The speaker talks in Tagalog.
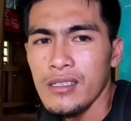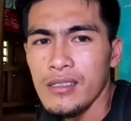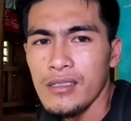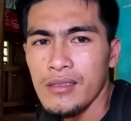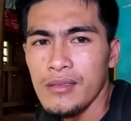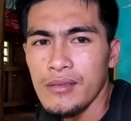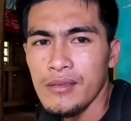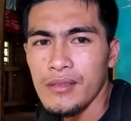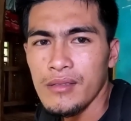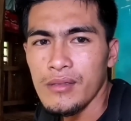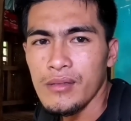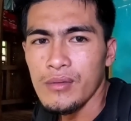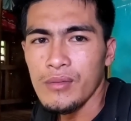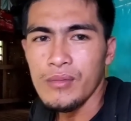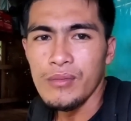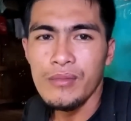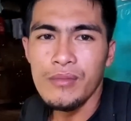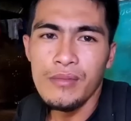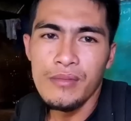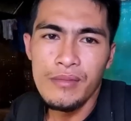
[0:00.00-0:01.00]
1 kilo.
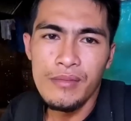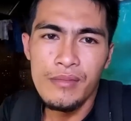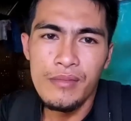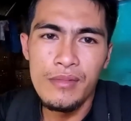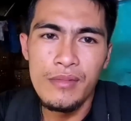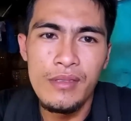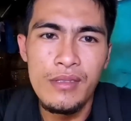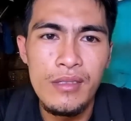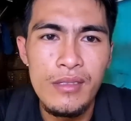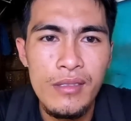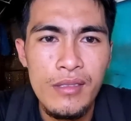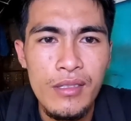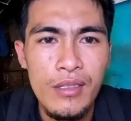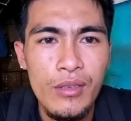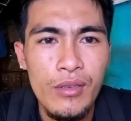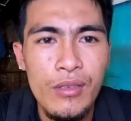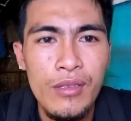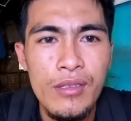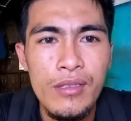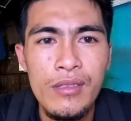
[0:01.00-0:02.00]
Hmm.
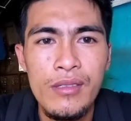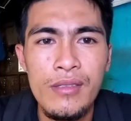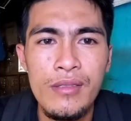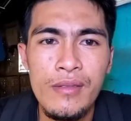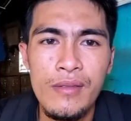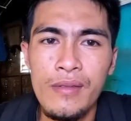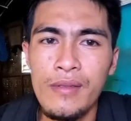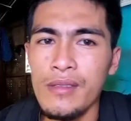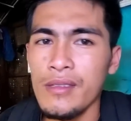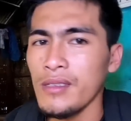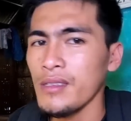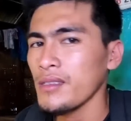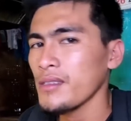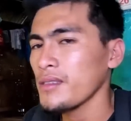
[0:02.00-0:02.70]
Yun. Kilo kayo na.